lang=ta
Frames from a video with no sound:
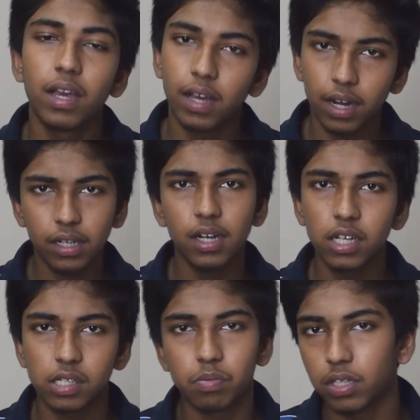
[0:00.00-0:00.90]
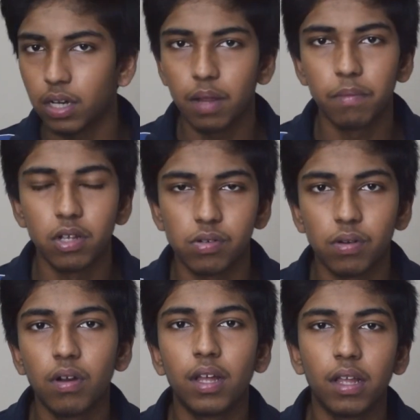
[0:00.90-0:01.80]
கரெக்டான எக்ஸ்போசரில் இமேஜ்
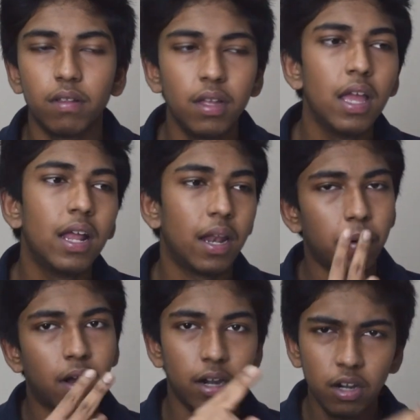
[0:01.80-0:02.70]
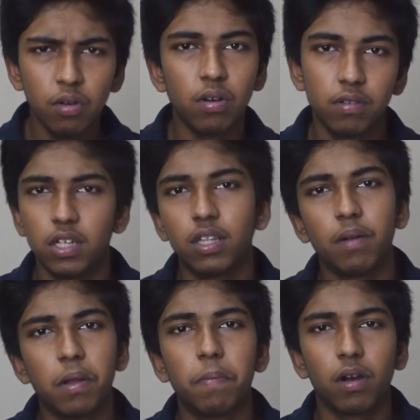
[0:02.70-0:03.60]
வரணும் அதாவது நம்ம கண் ஒரு விஷயத்தை
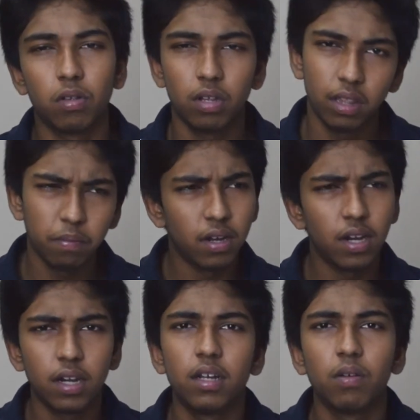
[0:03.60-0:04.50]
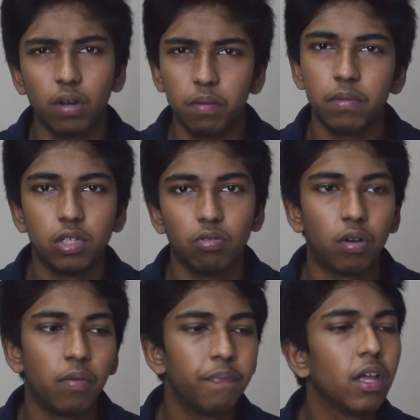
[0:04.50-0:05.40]
எப்படி பார்க்குதோ அந்த மாதிரியான ஒரு இமேஜ்
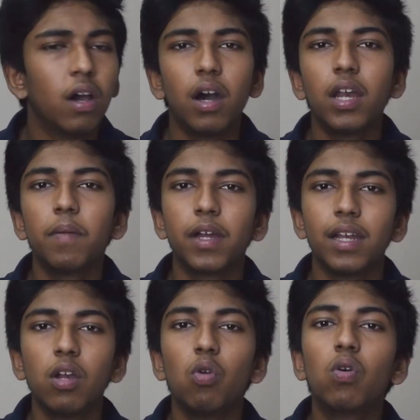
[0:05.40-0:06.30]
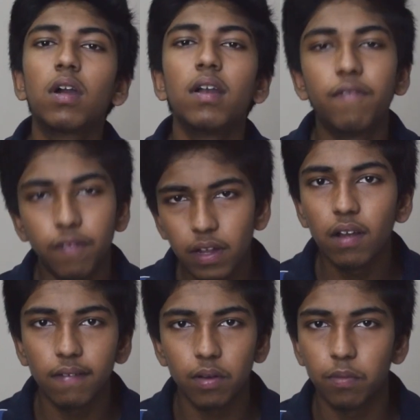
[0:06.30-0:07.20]
வரணும் ஆர் நமக்கு என்ன லுக் அண்ட்
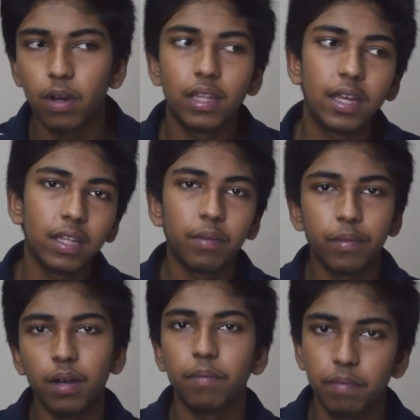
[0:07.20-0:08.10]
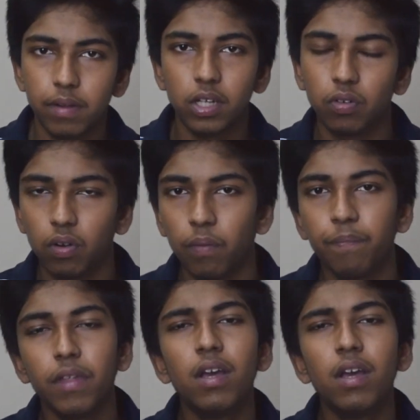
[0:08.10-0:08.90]
ஃபீல் வேணுமோ அதுக்கேற்ற மாதிரி நம்ம இமேஜ் வரணும்